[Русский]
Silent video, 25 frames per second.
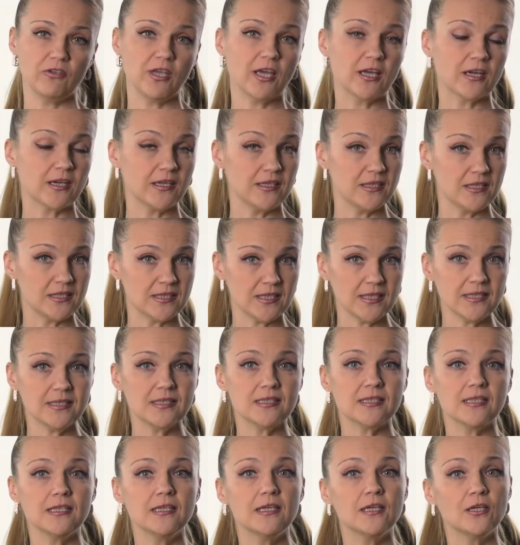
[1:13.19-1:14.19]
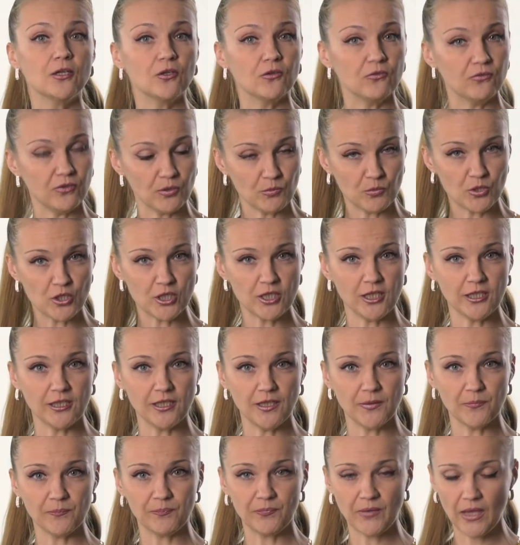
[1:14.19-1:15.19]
и организаций вымышлены.